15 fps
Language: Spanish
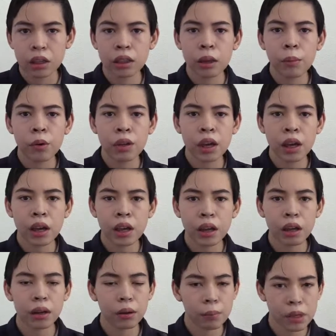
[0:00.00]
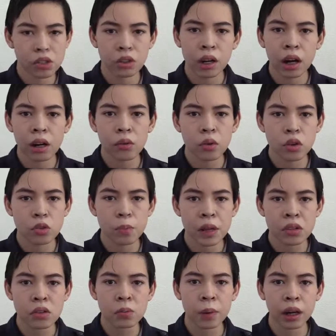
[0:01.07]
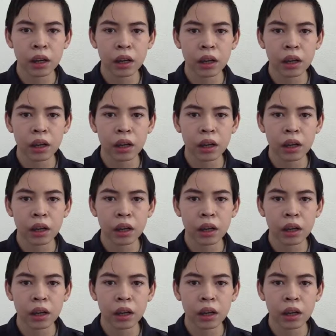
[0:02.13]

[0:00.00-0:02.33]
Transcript: Te voy a mencionar algunos pasos para